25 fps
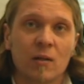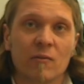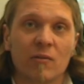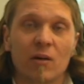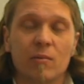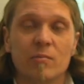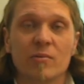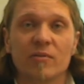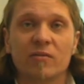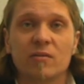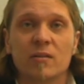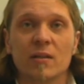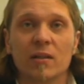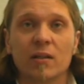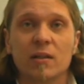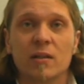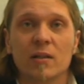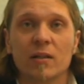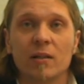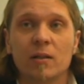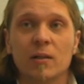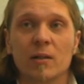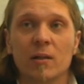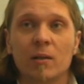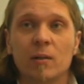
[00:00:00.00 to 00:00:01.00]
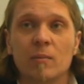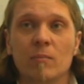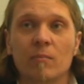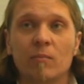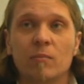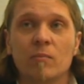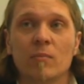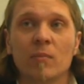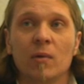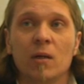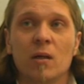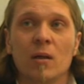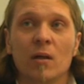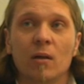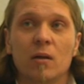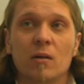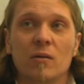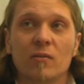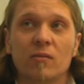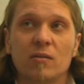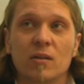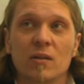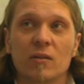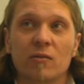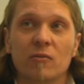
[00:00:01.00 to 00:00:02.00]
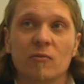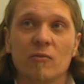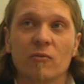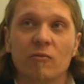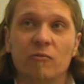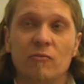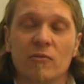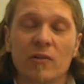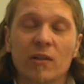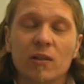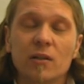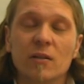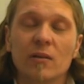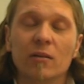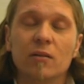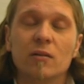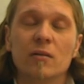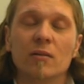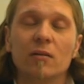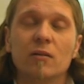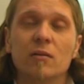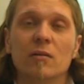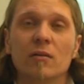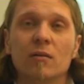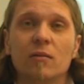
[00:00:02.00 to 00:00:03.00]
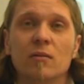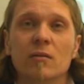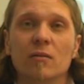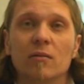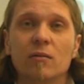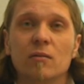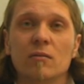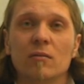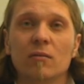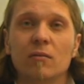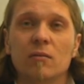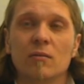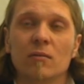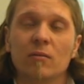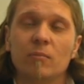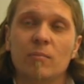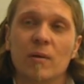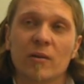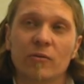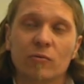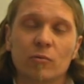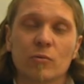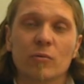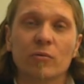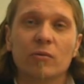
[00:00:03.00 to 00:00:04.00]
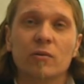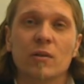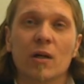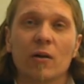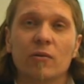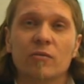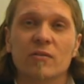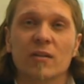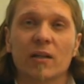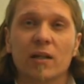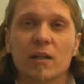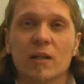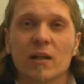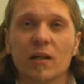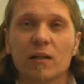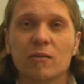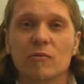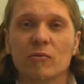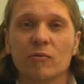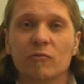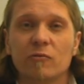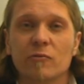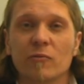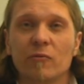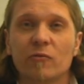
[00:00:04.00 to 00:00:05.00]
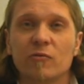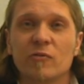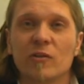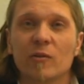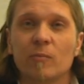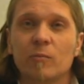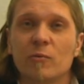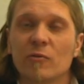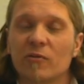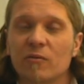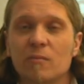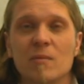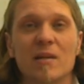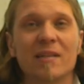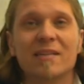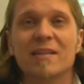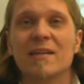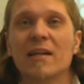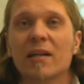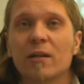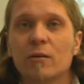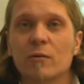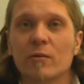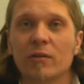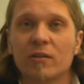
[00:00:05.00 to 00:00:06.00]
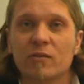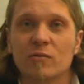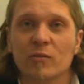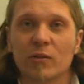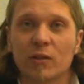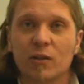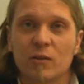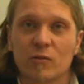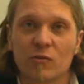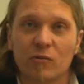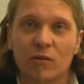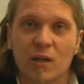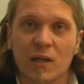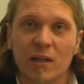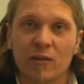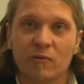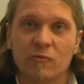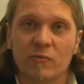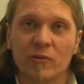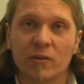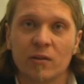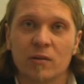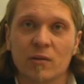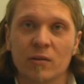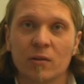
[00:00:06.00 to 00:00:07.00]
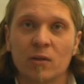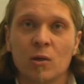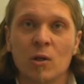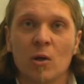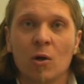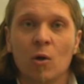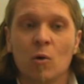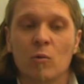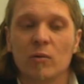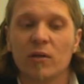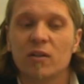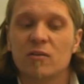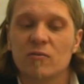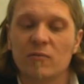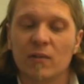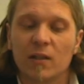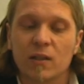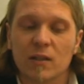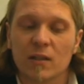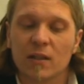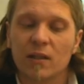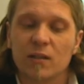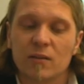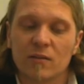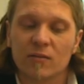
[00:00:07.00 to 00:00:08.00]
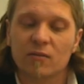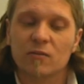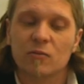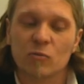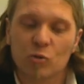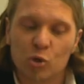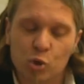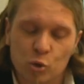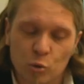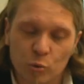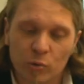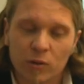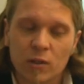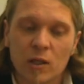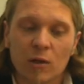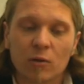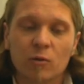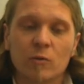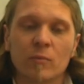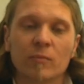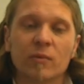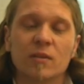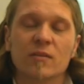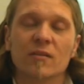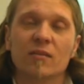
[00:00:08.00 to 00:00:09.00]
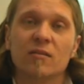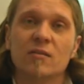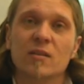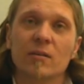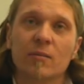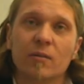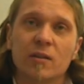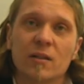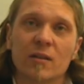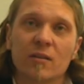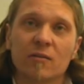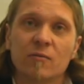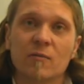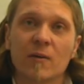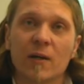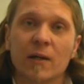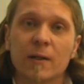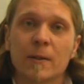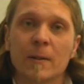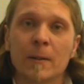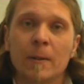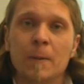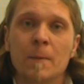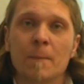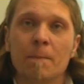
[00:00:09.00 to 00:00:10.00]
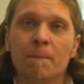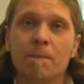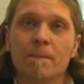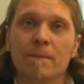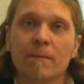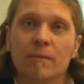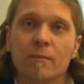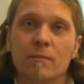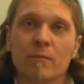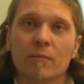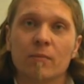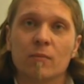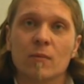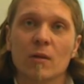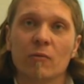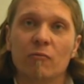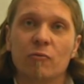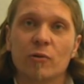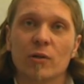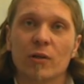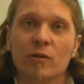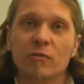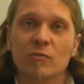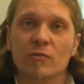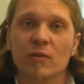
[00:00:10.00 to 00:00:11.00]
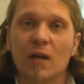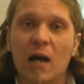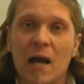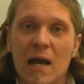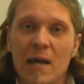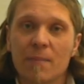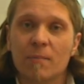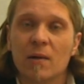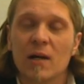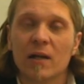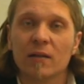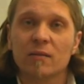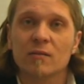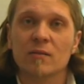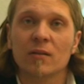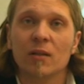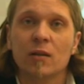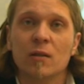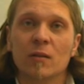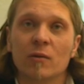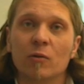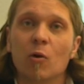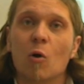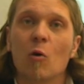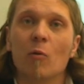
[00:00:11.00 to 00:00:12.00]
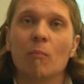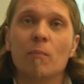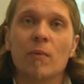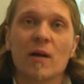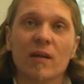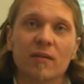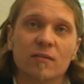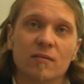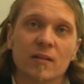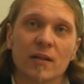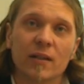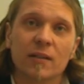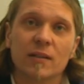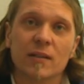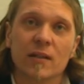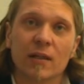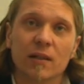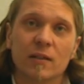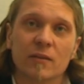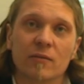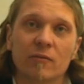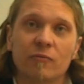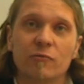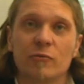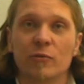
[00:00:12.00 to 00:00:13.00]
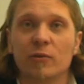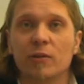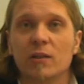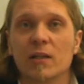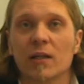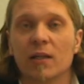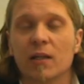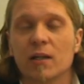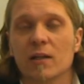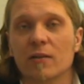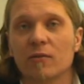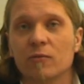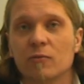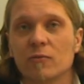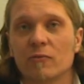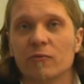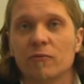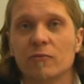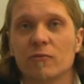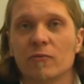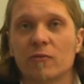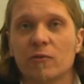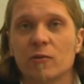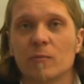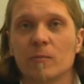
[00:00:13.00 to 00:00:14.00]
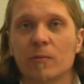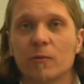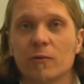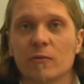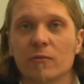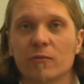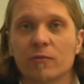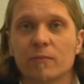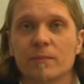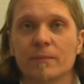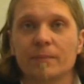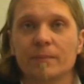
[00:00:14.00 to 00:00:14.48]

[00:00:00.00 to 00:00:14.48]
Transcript: weil bisher ähm, sich viele äh, Personen aus der Generation 50 plus im Internet noch nicht so richtig zurechtfinden. Und deswegen geht es schon darum, dass das Silbernetzwerk mh, hm, wirklich so eine Heimat, eine Homebase sein sein kann für die Generation 50 plus.